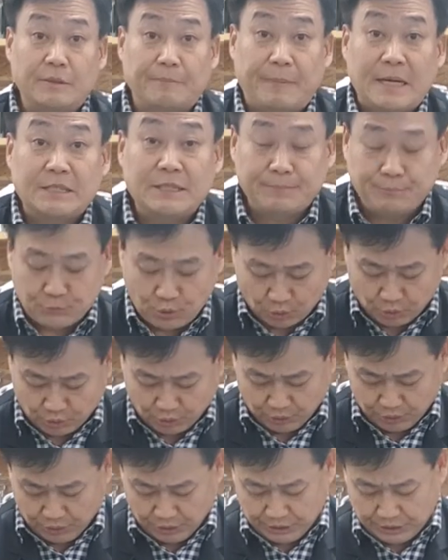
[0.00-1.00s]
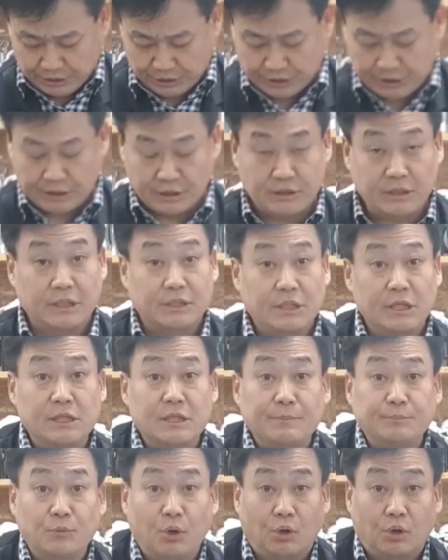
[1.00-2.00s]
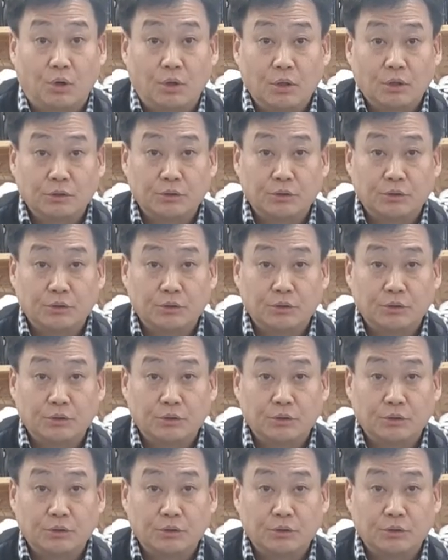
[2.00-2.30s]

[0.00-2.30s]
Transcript: 80도, 여기는 이제 70도